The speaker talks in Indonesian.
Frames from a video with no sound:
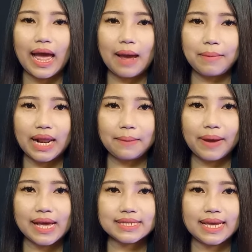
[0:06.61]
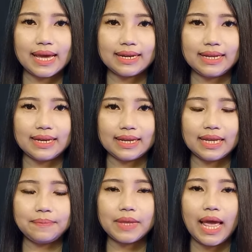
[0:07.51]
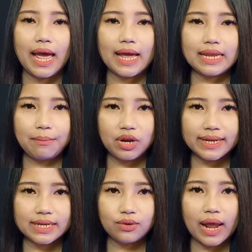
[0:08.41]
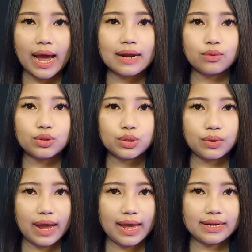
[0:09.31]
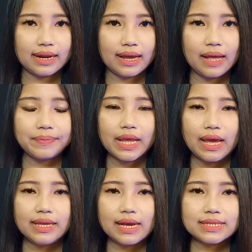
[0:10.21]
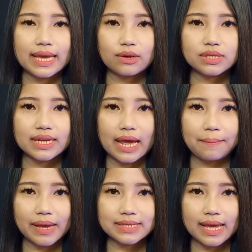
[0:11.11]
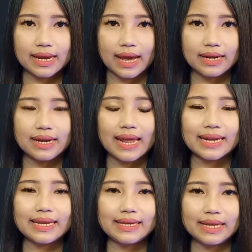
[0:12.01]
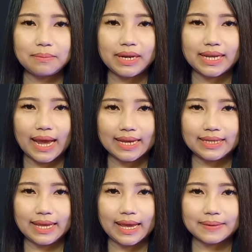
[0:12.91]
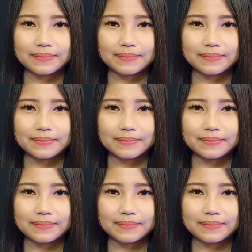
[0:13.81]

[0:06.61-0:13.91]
Amalan pengasihan ini hanya boleh digunakan untuk Anda yang serius dengan pasangan dan ingin menikahinya.